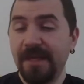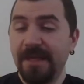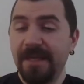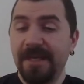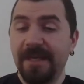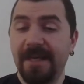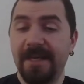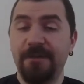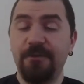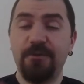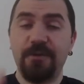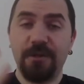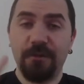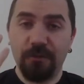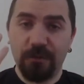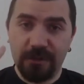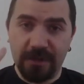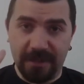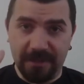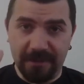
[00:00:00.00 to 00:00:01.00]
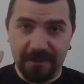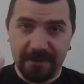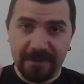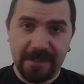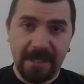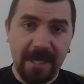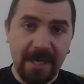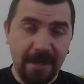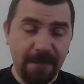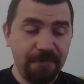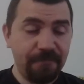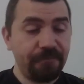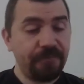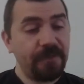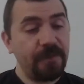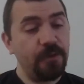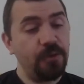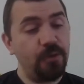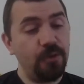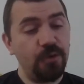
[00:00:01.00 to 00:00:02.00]
E, %90'ı sağ,
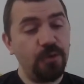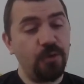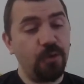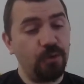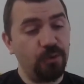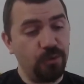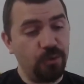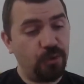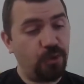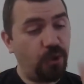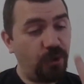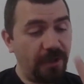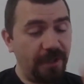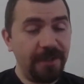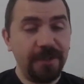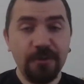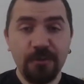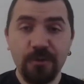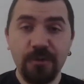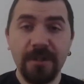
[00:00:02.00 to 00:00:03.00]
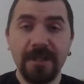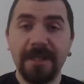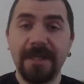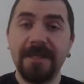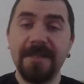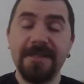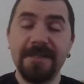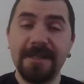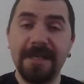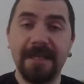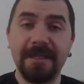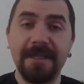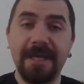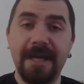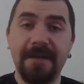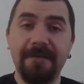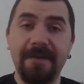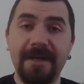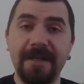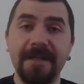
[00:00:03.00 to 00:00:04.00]
%10'u sol elini kullanan
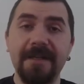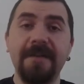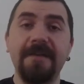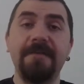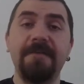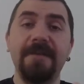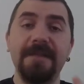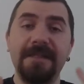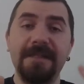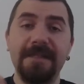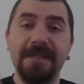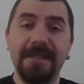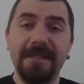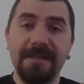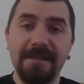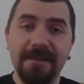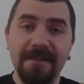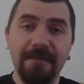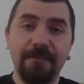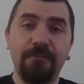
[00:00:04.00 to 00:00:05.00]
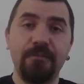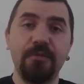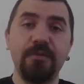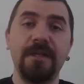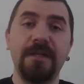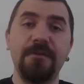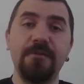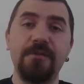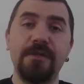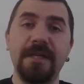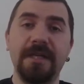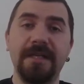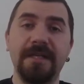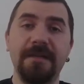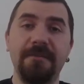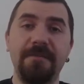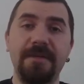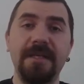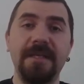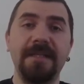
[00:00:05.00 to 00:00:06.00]
insanlar var ve siz bunların
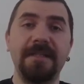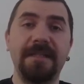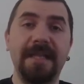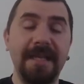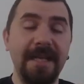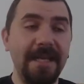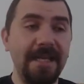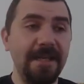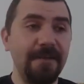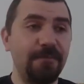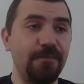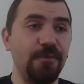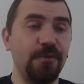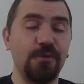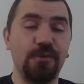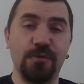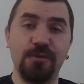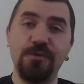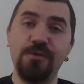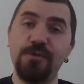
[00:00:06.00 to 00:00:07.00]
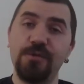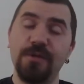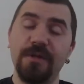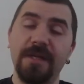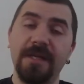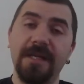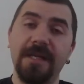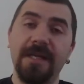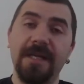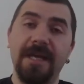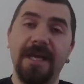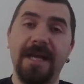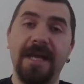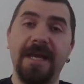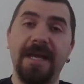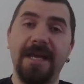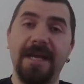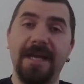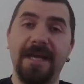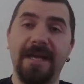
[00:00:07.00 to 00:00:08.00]
üzerinde bir deney yapıyorsunuz e,
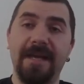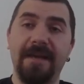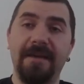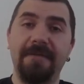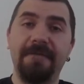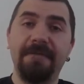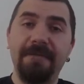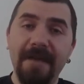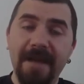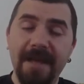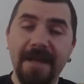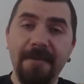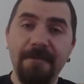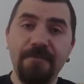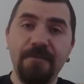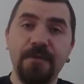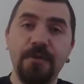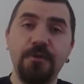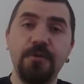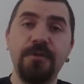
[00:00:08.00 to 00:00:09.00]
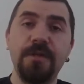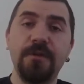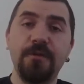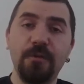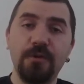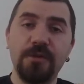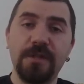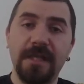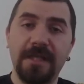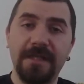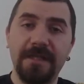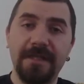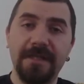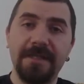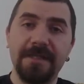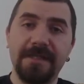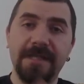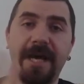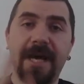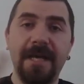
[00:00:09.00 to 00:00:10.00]
ve
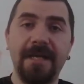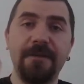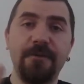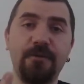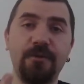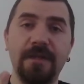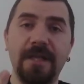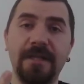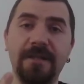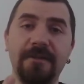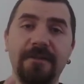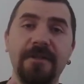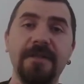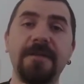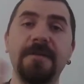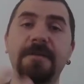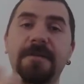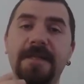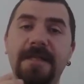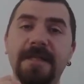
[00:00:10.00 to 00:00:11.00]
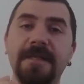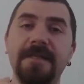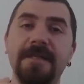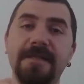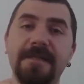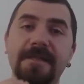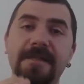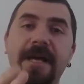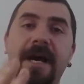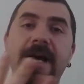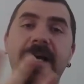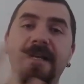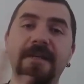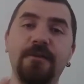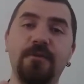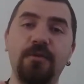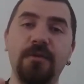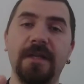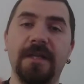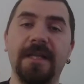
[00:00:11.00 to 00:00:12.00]
%90'ı sağ elini kullandığına göre ki sağ
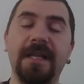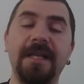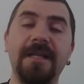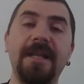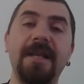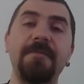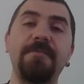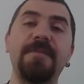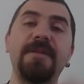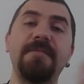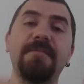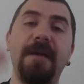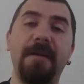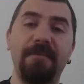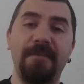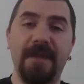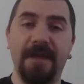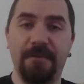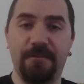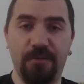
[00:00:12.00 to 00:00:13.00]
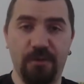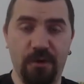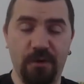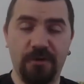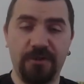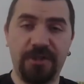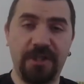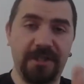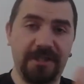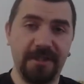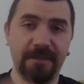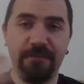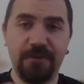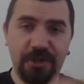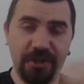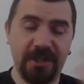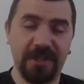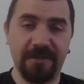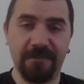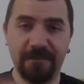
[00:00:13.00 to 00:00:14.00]
elini kullananlar bilmem ne yapıyor şeklinde bir
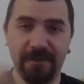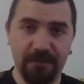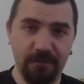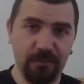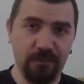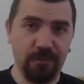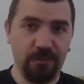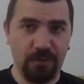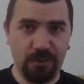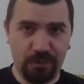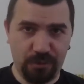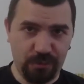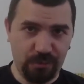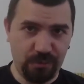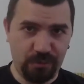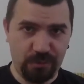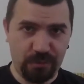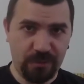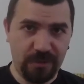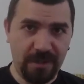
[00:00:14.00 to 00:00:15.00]
çıkarımda bulunuyorsunuz.